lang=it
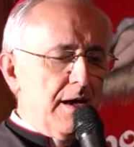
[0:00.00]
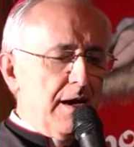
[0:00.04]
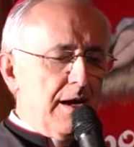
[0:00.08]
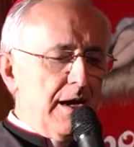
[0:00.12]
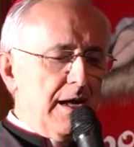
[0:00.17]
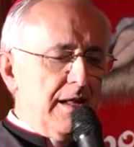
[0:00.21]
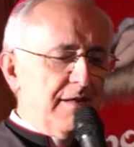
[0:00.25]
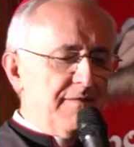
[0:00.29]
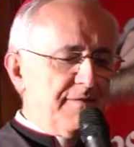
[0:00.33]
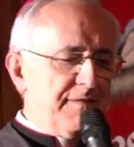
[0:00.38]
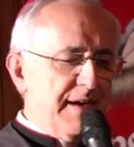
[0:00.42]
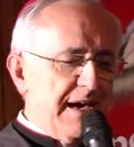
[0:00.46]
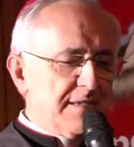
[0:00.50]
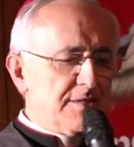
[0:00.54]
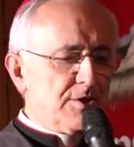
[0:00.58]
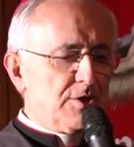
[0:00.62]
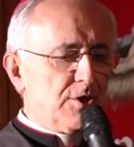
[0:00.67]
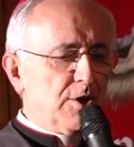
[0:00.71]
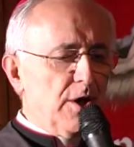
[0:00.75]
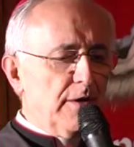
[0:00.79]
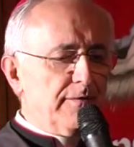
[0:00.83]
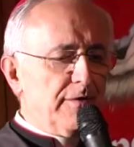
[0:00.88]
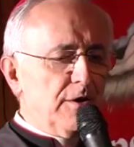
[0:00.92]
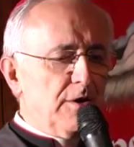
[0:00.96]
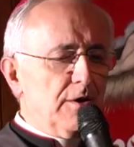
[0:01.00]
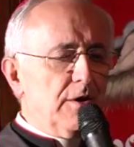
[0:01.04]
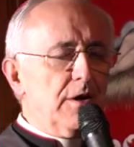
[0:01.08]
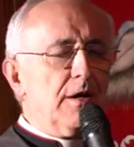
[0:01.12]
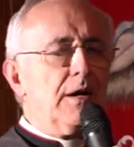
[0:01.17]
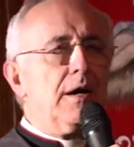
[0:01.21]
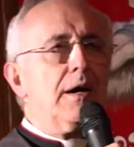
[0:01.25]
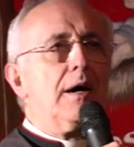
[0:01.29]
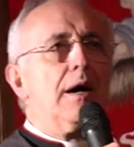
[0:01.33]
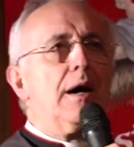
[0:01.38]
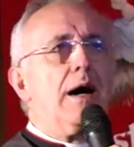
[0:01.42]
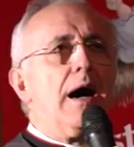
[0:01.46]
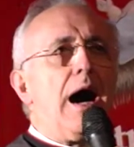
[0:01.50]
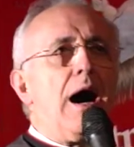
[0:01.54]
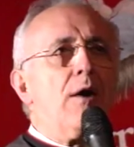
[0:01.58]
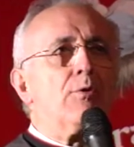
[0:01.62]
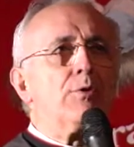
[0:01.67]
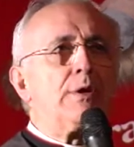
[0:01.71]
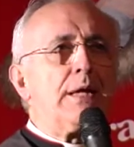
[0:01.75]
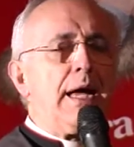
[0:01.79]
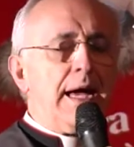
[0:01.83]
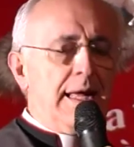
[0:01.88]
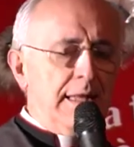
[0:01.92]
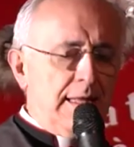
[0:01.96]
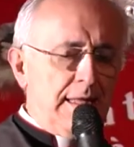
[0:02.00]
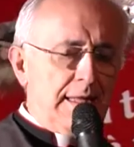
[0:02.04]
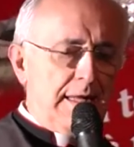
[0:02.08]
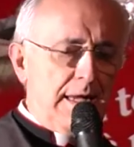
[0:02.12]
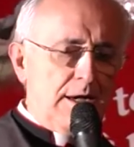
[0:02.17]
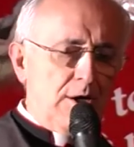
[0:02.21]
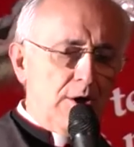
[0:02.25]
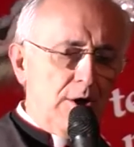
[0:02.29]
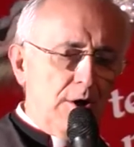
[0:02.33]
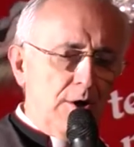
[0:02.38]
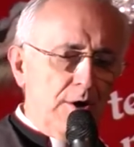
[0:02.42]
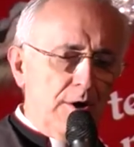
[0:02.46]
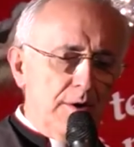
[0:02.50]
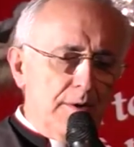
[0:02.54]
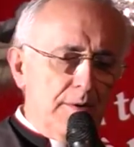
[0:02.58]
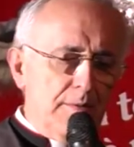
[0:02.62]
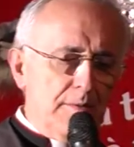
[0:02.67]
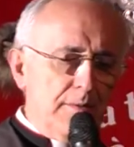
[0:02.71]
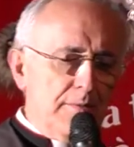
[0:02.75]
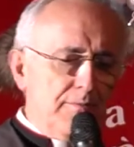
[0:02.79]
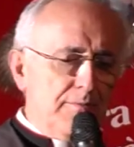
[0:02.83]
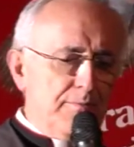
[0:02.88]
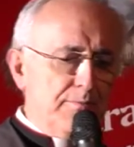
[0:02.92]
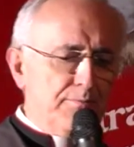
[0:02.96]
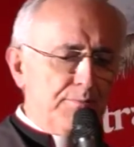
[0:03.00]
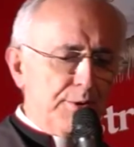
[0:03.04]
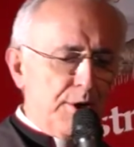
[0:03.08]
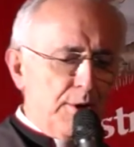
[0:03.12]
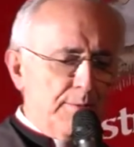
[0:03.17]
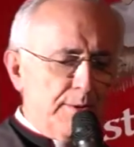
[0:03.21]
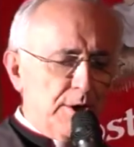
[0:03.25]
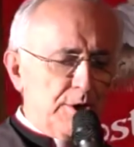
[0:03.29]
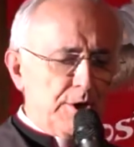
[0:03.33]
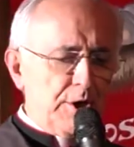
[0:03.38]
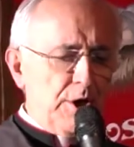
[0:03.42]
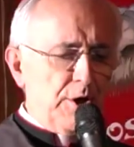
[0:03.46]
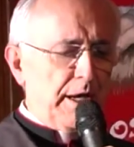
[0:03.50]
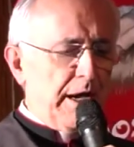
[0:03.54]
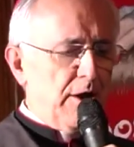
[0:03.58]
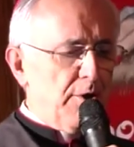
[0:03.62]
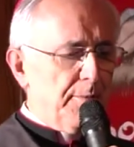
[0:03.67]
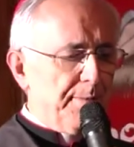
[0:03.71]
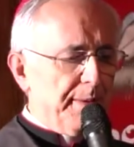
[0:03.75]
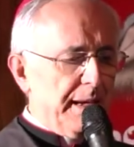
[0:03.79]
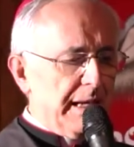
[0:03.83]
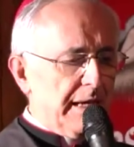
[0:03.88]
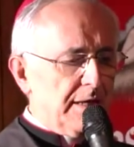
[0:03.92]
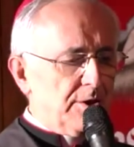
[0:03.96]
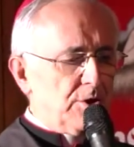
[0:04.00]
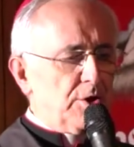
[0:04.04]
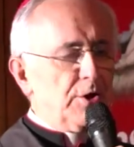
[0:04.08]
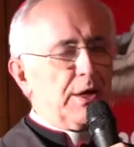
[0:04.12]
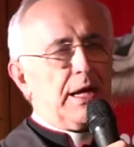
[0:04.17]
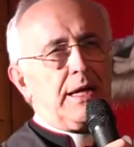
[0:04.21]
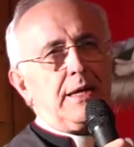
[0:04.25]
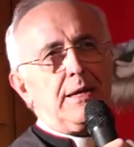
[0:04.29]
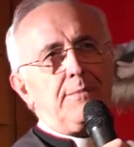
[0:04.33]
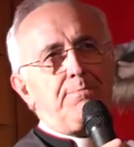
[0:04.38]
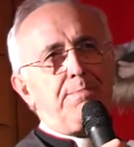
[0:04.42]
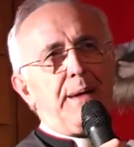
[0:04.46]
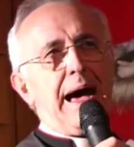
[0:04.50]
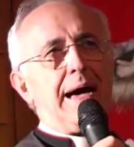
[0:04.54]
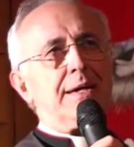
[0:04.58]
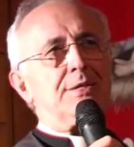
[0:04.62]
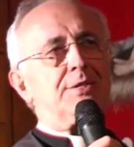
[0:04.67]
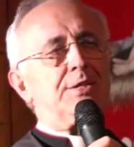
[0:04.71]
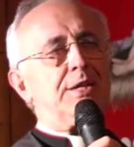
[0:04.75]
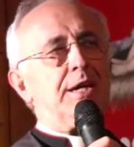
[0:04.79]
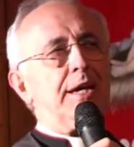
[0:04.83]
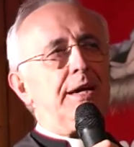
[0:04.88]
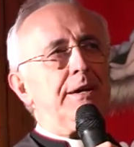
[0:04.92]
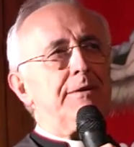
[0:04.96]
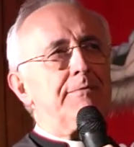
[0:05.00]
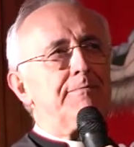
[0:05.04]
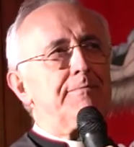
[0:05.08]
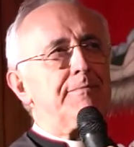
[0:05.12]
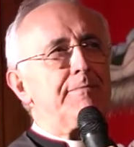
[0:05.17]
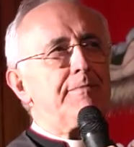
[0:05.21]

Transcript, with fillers: il vescovo autentico promotore e operatore di pace.